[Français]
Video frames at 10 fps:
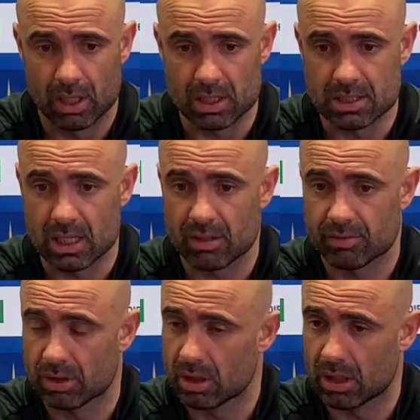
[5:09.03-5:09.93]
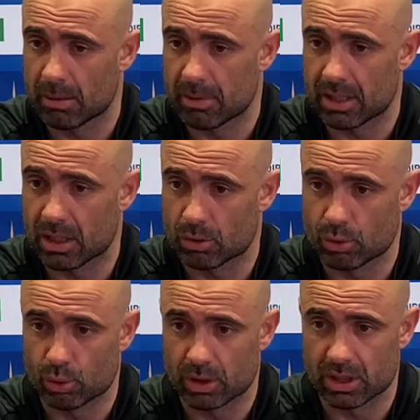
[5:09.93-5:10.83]
Ils savent la, manière de
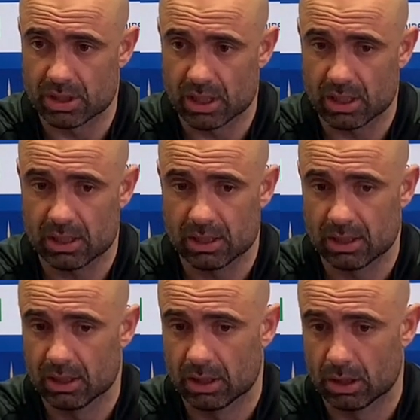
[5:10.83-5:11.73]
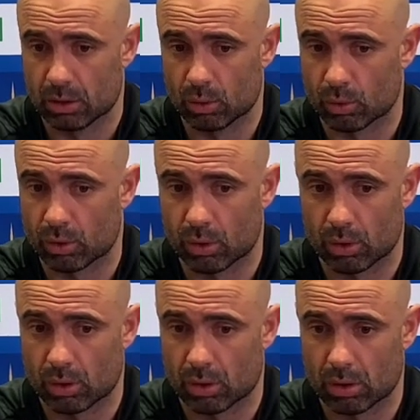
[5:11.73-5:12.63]
jouer déjà, donc
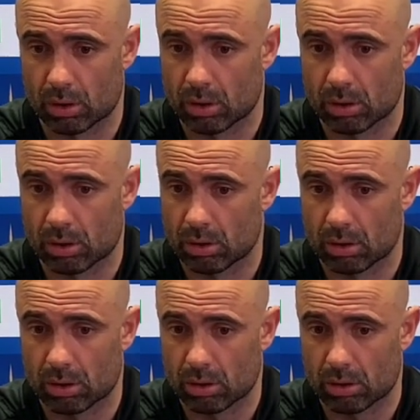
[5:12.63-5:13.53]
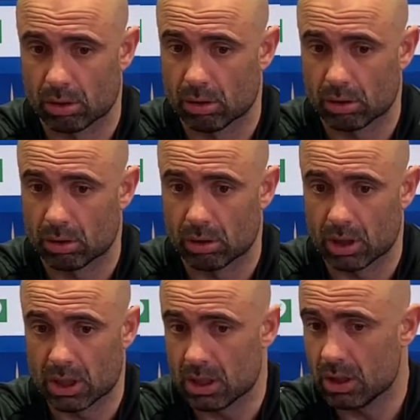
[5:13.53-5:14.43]
euh,
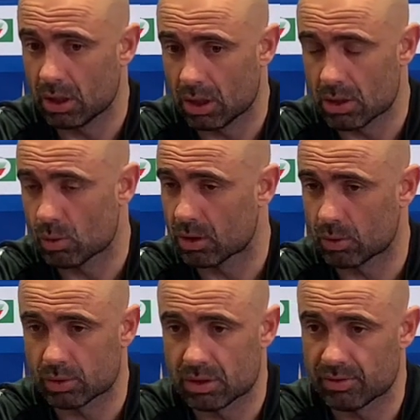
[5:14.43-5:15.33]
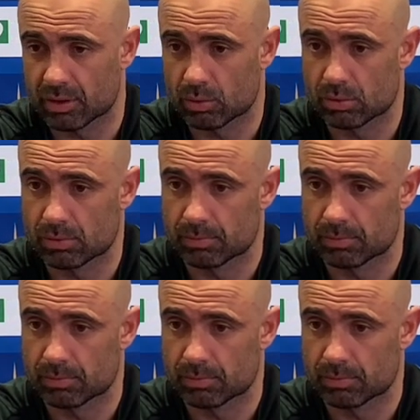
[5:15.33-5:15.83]
ils, sont attentifs à tout.